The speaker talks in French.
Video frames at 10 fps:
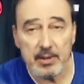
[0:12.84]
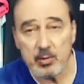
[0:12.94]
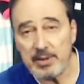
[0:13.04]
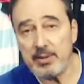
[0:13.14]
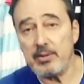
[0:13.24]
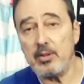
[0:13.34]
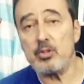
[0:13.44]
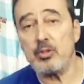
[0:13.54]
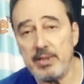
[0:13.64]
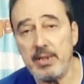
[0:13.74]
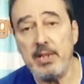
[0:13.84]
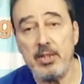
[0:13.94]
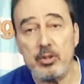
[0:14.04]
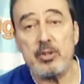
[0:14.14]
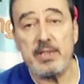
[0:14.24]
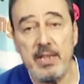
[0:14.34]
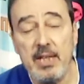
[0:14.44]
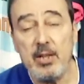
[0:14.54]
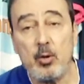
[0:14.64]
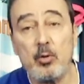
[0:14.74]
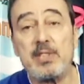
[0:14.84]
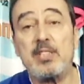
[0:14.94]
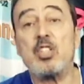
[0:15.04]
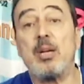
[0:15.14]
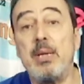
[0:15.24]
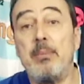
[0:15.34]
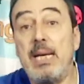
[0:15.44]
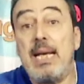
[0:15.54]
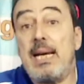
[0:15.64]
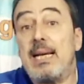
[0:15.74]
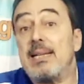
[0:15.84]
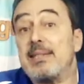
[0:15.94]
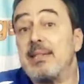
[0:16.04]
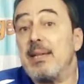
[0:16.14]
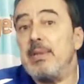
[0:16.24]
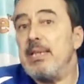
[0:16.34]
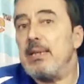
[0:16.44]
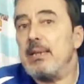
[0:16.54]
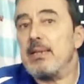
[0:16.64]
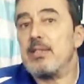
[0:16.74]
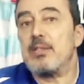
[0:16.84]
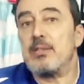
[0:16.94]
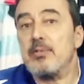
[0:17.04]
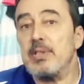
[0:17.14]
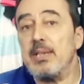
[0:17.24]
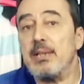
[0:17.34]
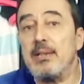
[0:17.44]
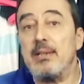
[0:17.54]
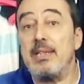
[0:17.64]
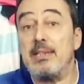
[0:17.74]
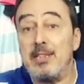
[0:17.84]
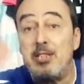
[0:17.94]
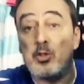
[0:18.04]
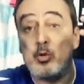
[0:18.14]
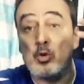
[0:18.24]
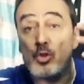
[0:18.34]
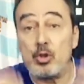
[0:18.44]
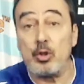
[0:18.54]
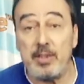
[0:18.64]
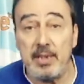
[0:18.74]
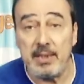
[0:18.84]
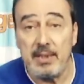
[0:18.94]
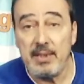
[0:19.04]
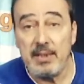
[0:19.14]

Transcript: à 60 ans je sais, je sais qu'on ne sait jamais. Mais là, c'est terminé, hein. je, veux dire, les dés sont jetés.